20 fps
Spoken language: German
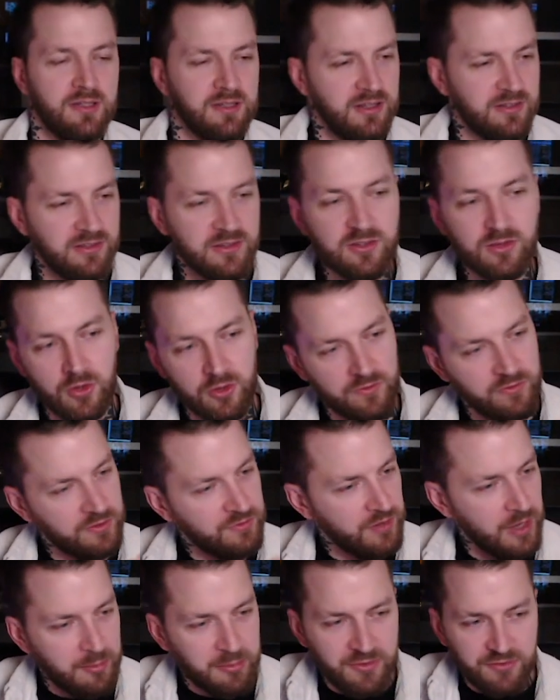Das ist
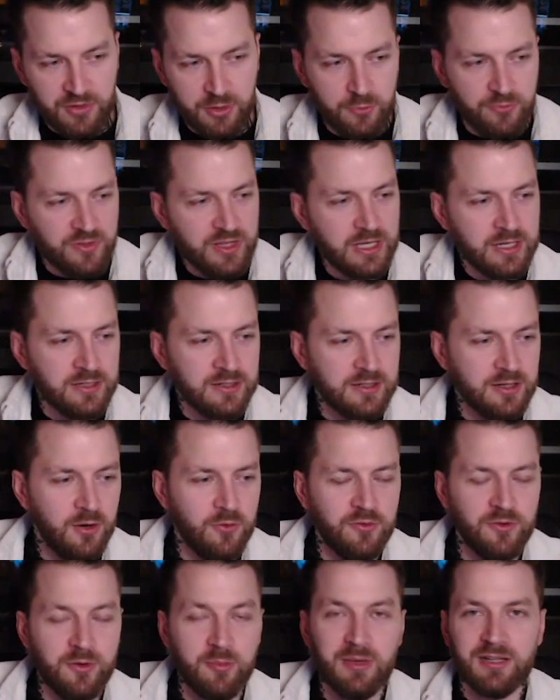irgendwie, wir haben eine WoW-Gilde
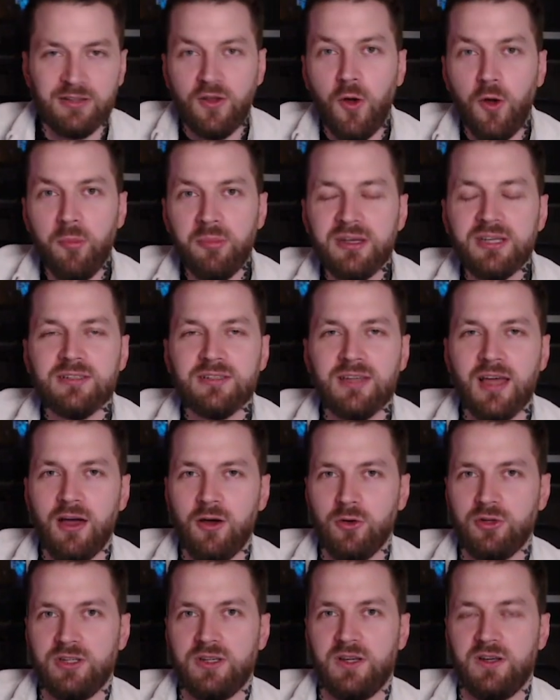aufgemacht. Darum bin ich
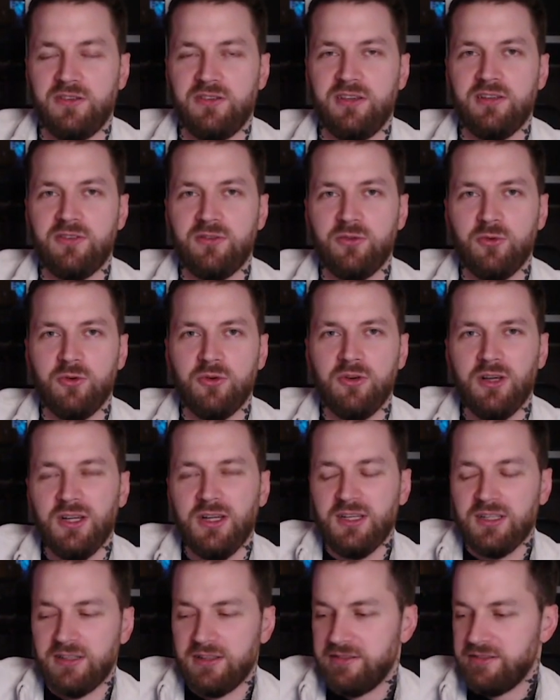da auch die ganze Zeit so,
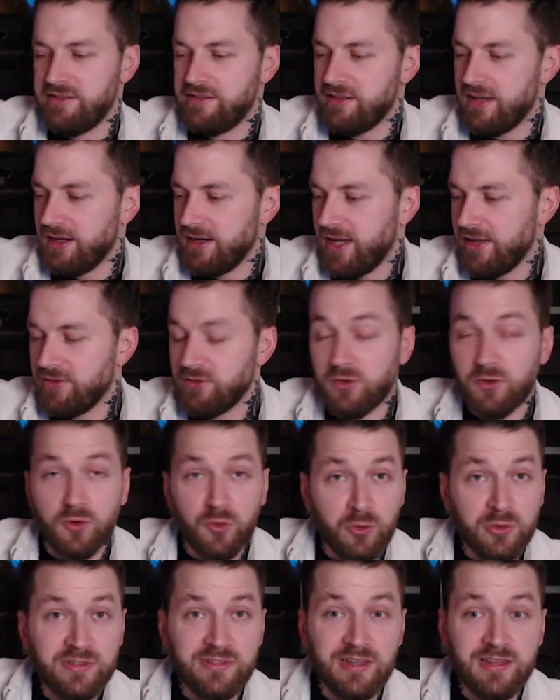dass ich sage, also
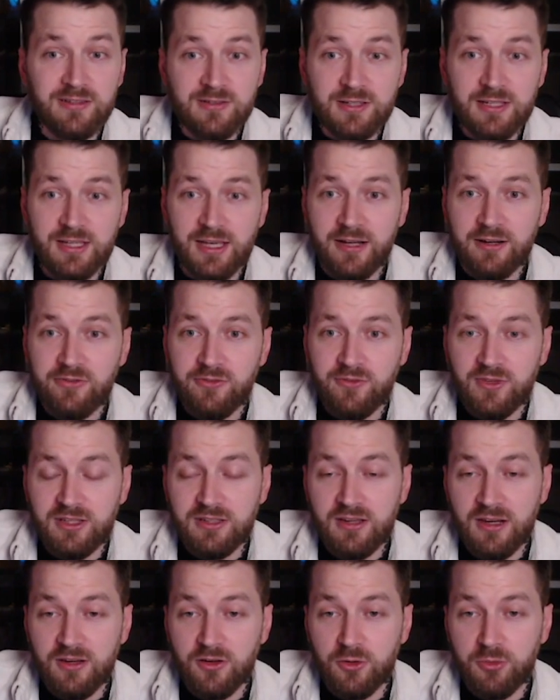grundsätzlich, als
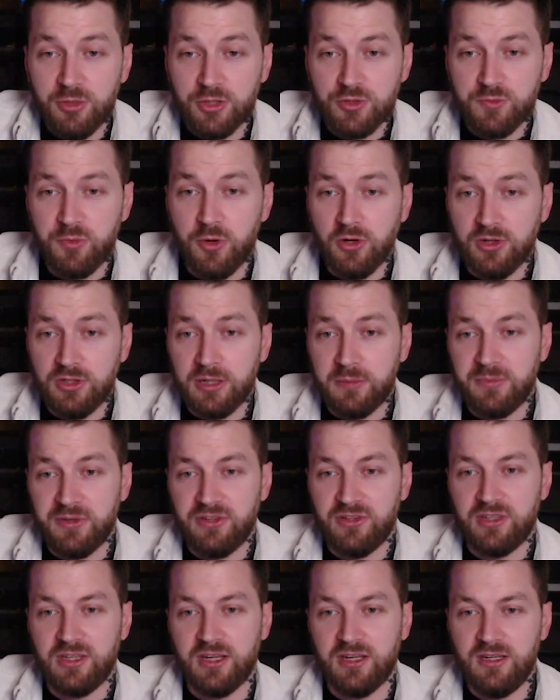ich dann darüber gesprochen habe,
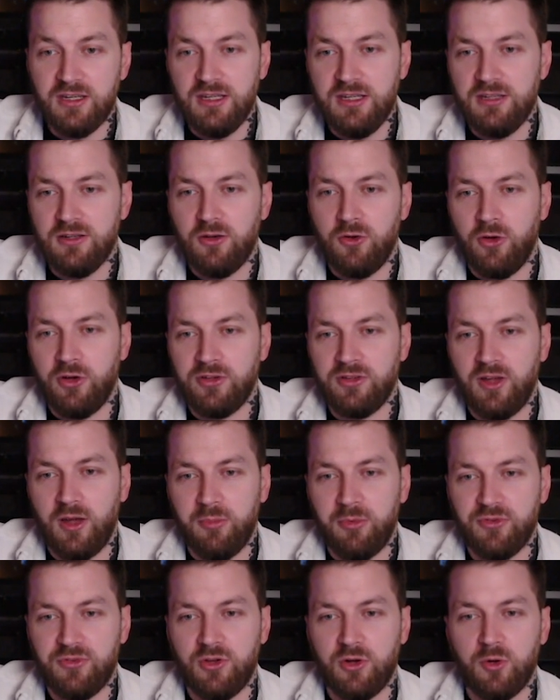dass ich ja nie Leute
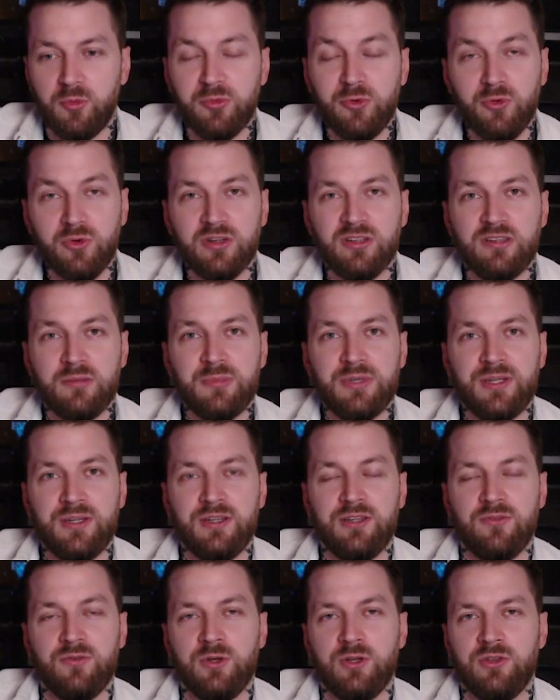habe aus der Community, mit
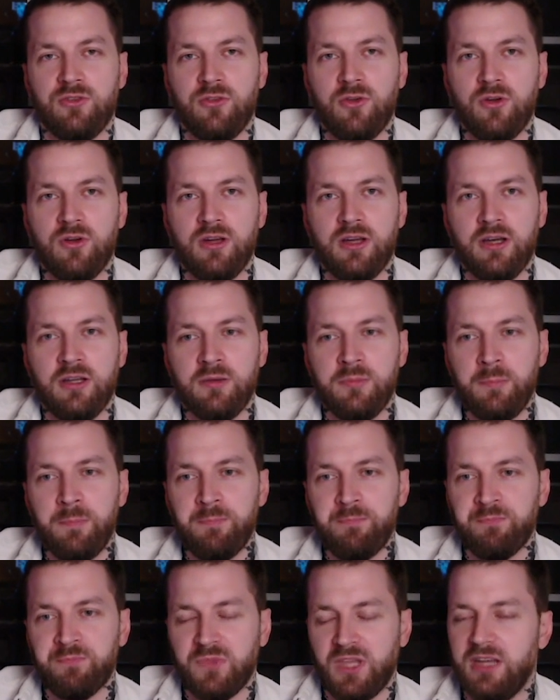denen ich wirklich zocken kann,
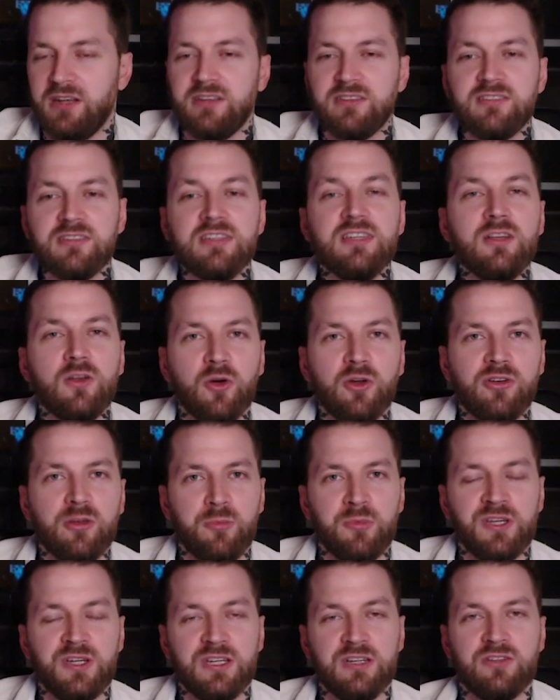ja, dass ich nie Leute
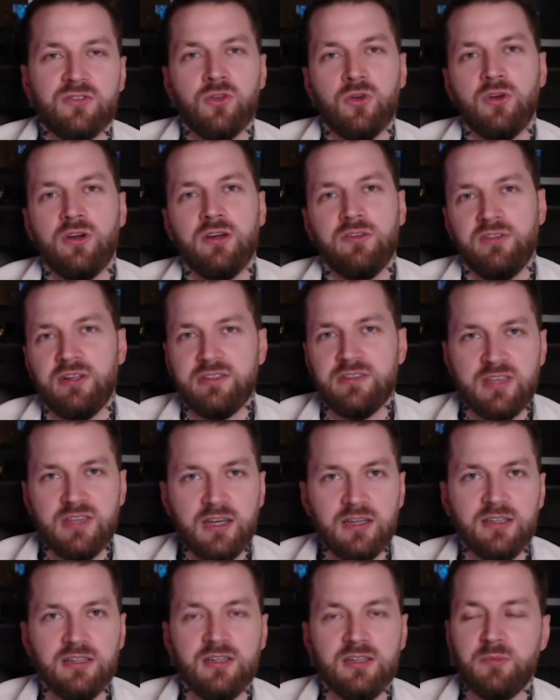habe, mit denen ich zocken kann, weil es
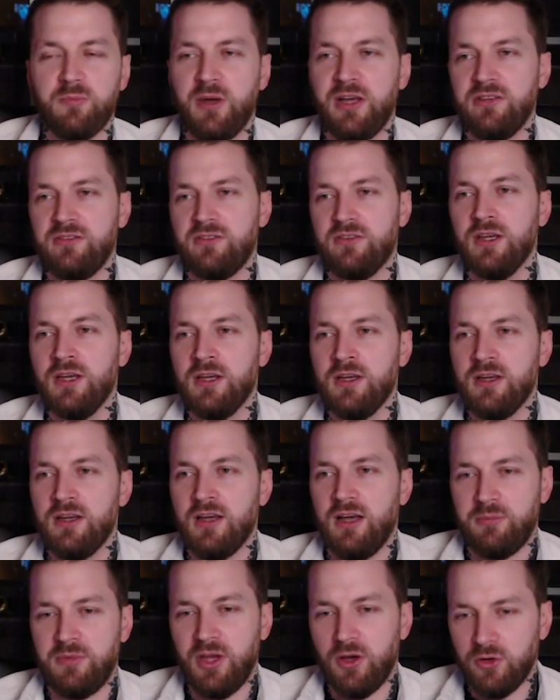zeitlich nicht passt,
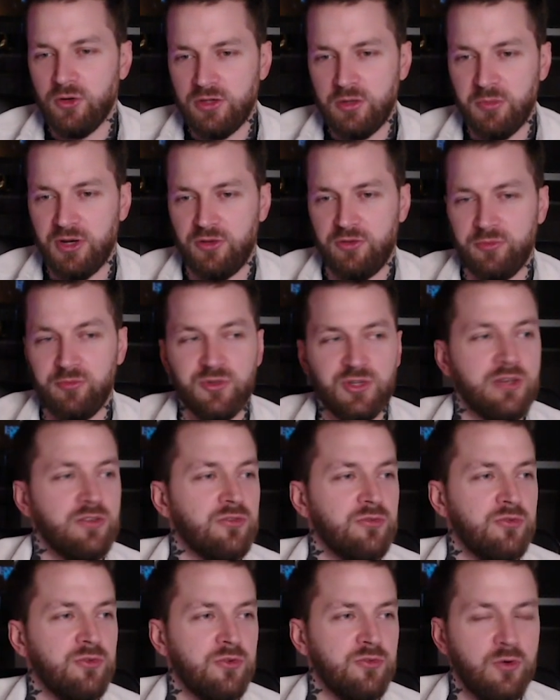hat ja auch jemand aus dem
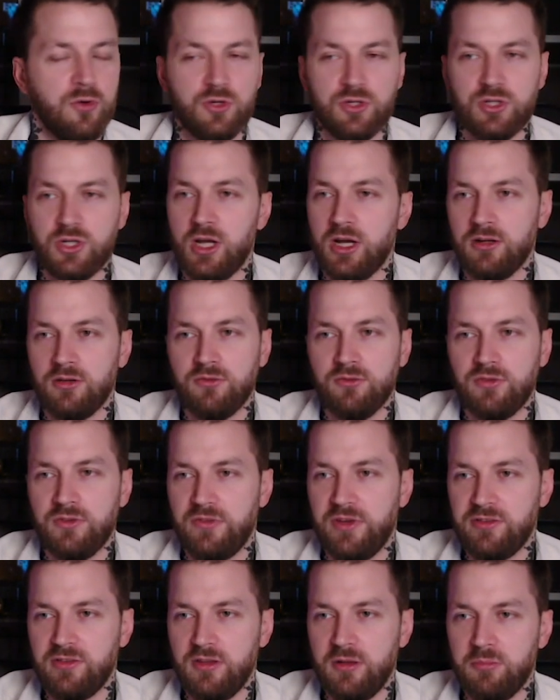Chat sofort vorgeschlagen,
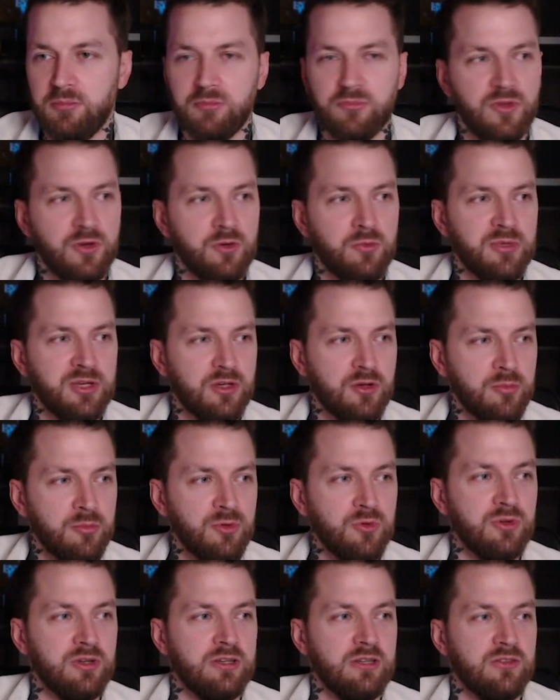wie wäre es denn, wenn du mit der
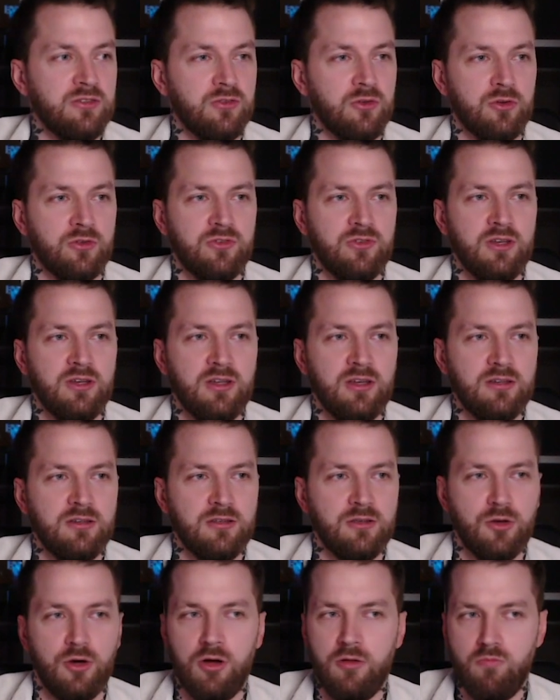Community zockst? Und dann dachte
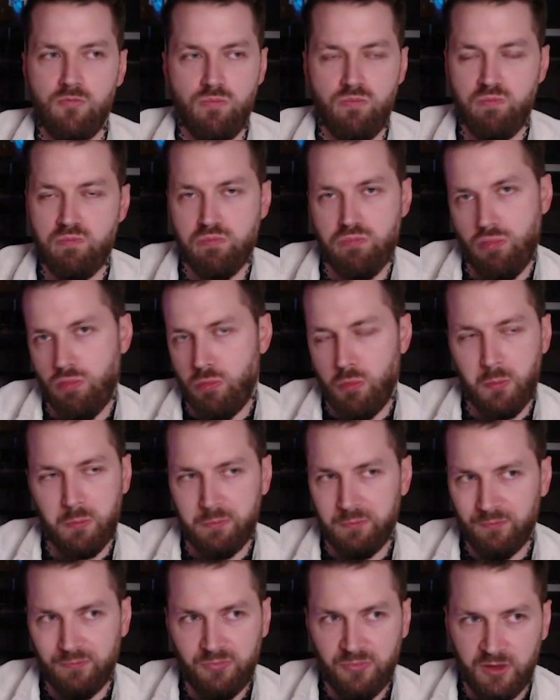ich, ja,
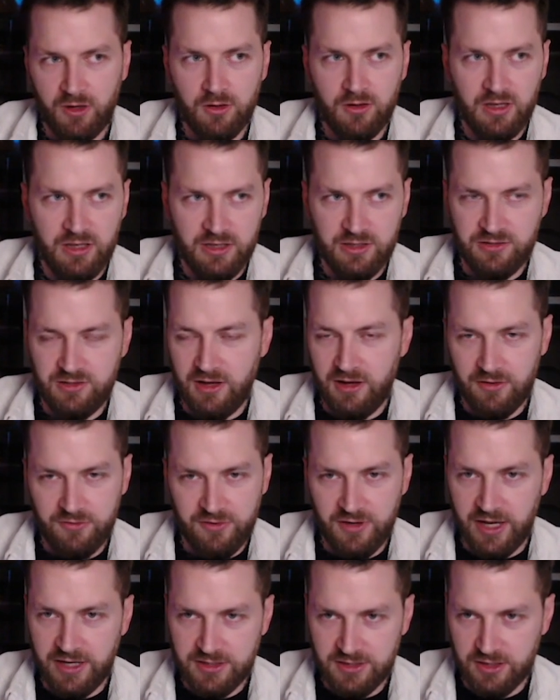ist ja
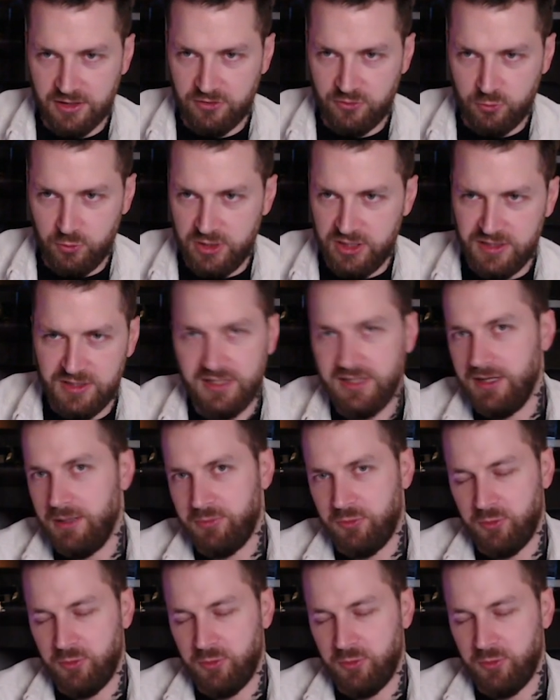vielleicht eine ganz gute Idee.